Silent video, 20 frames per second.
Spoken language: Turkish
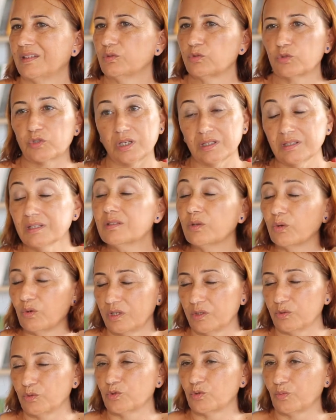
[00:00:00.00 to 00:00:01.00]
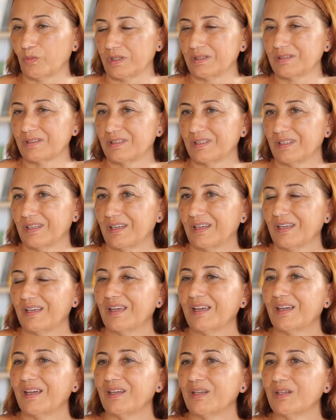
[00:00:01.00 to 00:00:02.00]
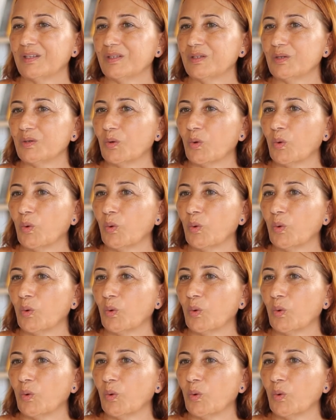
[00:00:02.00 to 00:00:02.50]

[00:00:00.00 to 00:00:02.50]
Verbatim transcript: Türkiye'de de öyle yürümedi. Ee,